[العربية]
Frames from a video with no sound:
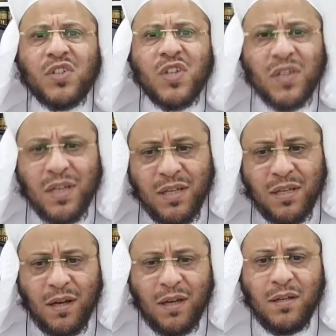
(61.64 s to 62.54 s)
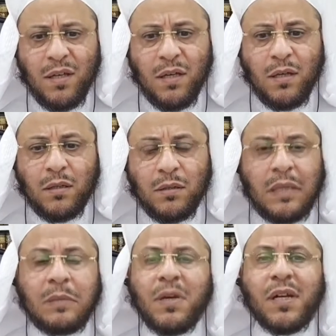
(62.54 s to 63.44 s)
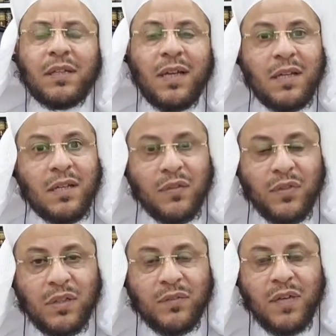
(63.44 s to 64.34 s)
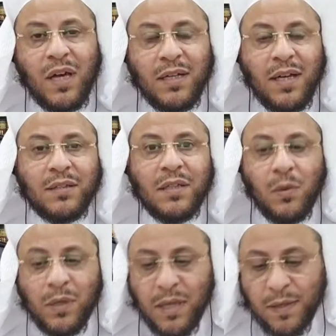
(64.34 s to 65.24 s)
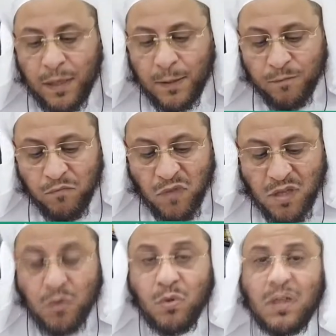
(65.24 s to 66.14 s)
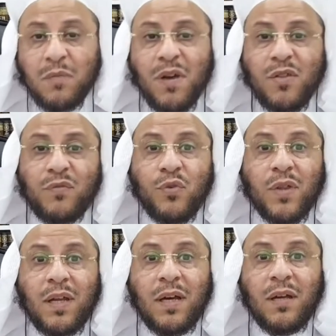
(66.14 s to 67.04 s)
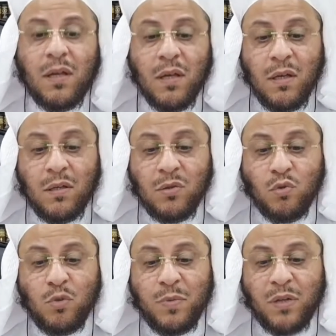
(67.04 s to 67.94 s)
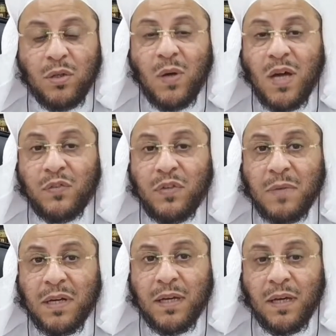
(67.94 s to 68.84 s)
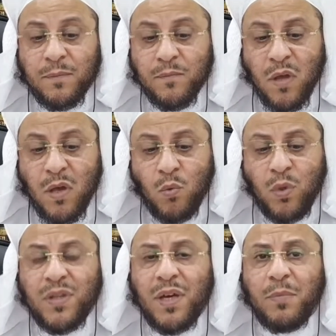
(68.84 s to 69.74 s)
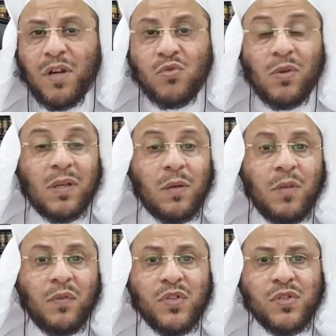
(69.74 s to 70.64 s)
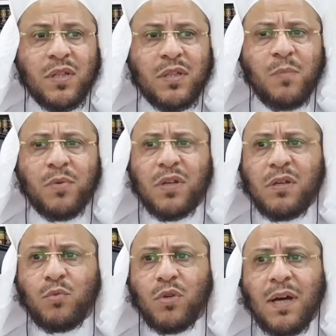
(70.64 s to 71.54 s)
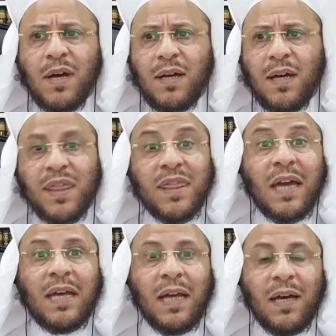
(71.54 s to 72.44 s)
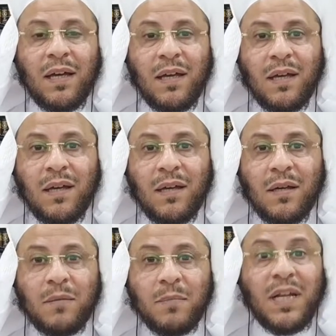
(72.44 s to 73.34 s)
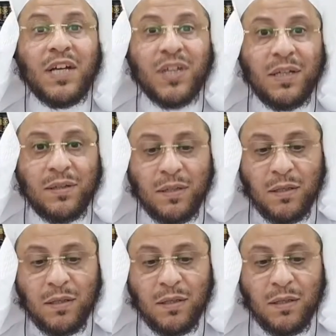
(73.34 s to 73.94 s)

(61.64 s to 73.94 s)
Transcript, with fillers: قصص كثيرة يعني مرت علينا في في حياتنا وكذا يذكر لي بعض الفضلاء يقول بأنه كان في مكة وإذا برجل كبير في السن يبكي بكاء الثكلى بل أشد